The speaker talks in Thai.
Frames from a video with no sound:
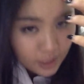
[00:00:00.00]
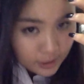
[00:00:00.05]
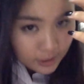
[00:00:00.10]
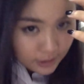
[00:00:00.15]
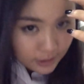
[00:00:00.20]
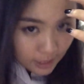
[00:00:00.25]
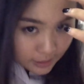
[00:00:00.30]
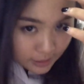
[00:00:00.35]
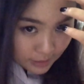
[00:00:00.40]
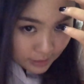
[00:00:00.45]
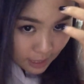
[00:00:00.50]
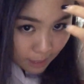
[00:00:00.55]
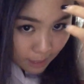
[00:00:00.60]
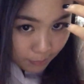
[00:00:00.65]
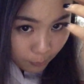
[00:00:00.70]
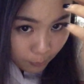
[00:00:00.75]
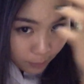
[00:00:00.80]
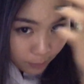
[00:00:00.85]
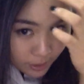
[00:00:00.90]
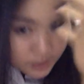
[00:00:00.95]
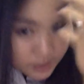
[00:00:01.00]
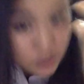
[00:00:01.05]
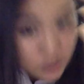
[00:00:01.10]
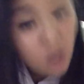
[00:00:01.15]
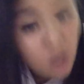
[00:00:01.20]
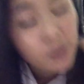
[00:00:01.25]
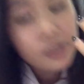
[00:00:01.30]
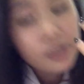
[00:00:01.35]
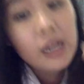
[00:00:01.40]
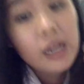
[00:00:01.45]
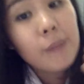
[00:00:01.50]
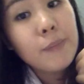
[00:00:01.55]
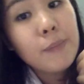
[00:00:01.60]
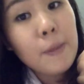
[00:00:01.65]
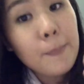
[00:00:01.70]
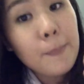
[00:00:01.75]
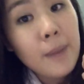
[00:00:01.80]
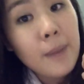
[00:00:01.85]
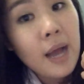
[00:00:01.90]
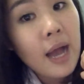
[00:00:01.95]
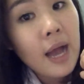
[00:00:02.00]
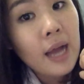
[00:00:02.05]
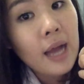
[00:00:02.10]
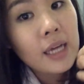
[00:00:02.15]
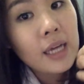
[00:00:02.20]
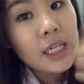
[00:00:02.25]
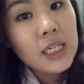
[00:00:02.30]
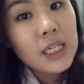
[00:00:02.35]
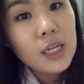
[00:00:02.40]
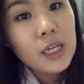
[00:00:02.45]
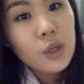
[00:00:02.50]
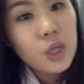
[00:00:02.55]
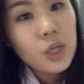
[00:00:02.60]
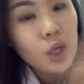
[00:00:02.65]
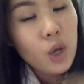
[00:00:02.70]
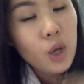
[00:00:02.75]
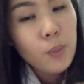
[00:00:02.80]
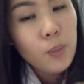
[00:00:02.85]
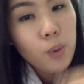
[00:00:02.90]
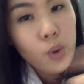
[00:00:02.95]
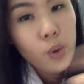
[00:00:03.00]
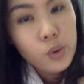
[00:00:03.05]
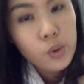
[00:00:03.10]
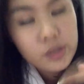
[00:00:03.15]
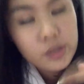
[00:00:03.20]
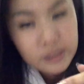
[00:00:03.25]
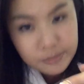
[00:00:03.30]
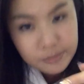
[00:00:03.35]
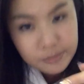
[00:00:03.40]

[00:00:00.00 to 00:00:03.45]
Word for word: หน้าตาแบบว่าสอดรับกระปากแล้วกินก็โพส